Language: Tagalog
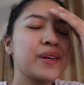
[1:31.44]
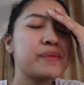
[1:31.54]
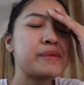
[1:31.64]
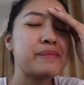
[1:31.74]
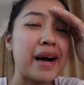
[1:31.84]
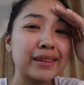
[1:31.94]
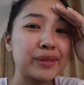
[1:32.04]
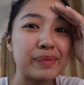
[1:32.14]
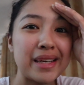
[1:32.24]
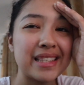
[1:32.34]
Sobrang
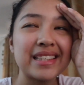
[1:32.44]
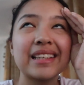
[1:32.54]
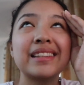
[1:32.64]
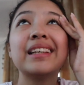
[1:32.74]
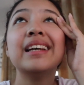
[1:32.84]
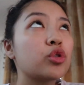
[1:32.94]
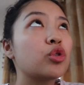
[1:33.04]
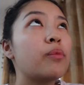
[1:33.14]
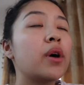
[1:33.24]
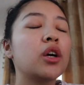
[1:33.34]
back to basic.
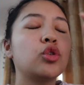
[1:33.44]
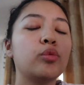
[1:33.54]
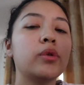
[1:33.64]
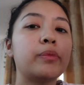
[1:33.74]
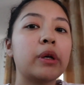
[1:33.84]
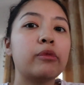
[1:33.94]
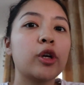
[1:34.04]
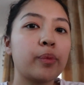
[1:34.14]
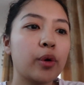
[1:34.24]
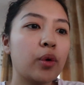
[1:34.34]
Gusto ko mag-Adobe
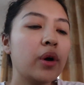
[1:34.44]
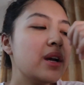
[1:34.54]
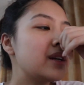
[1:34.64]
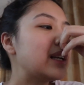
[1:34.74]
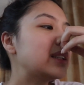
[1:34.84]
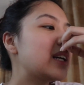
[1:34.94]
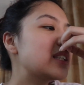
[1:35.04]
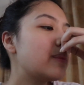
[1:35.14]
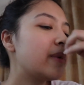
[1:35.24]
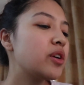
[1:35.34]
Premiere Pro. Dati
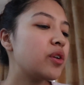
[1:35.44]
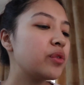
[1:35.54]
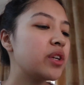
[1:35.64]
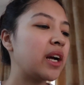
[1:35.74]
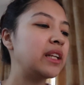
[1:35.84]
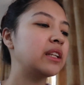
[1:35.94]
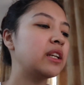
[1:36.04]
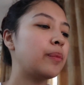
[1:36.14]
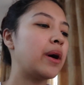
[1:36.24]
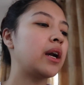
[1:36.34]
kasi meron ako nakita
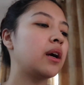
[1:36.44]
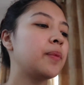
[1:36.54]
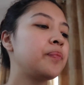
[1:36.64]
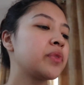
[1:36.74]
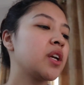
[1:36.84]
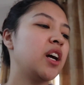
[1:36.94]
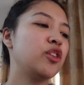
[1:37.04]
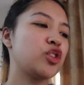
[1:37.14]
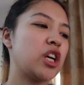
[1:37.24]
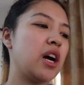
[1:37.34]
na parang
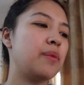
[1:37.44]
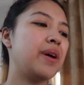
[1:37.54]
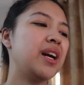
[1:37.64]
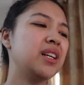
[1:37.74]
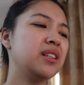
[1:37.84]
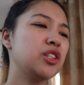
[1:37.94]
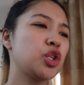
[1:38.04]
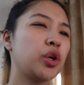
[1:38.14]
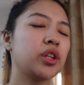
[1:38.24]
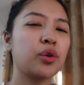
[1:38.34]
ano siya, parang
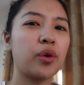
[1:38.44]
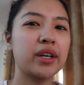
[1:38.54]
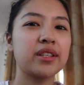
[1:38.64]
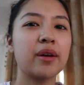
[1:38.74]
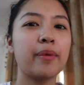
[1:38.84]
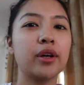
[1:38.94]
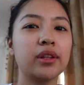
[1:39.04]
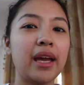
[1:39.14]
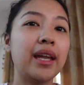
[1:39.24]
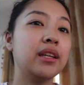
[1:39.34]
short course
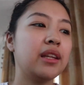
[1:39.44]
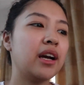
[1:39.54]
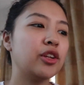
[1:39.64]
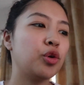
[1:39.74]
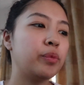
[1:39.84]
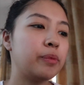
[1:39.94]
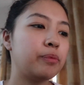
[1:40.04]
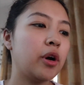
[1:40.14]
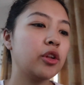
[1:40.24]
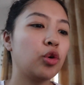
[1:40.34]
about editing Adobe
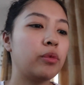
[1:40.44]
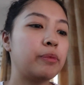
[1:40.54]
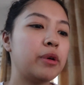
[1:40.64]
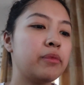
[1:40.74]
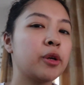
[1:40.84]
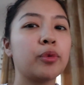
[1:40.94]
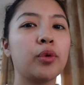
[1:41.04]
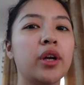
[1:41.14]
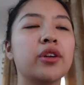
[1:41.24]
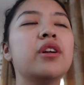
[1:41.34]
Adobe Premiere
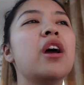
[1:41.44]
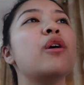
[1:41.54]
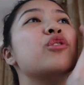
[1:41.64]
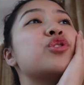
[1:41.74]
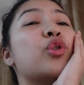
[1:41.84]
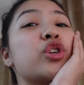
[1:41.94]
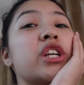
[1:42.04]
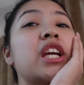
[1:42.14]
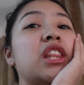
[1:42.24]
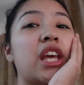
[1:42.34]
Pro, ganun. Gusto ko
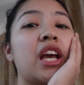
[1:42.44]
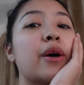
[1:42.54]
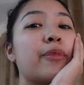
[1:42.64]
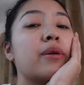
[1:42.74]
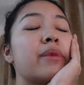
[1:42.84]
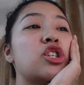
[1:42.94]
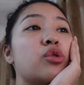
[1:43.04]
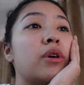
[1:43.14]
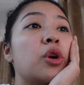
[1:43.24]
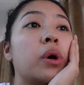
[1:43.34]
siya i-take kapag
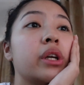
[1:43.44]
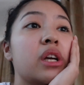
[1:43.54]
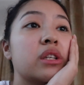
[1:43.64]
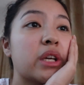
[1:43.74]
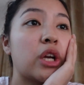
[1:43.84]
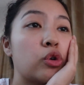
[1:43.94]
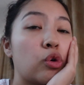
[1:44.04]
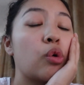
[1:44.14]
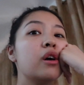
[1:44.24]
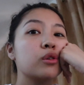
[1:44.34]
medyo maluwag na yung schedule
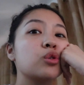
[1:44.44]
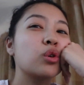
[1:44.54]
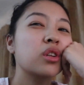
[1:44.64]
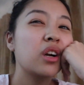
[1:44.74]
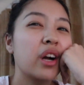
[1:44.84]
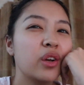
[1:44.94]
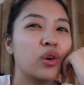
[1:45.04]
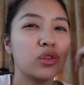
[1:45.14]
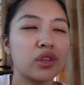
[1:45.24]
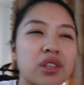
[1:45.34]
ko. Gusto ko talaga
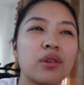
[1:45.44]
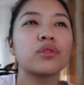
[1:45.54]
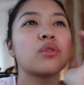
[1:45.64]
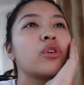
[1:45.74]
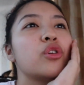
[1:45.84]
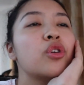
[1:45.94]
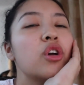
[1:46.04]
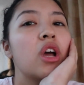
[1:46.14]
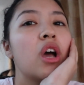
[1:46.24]
yon kasi gusto ko yung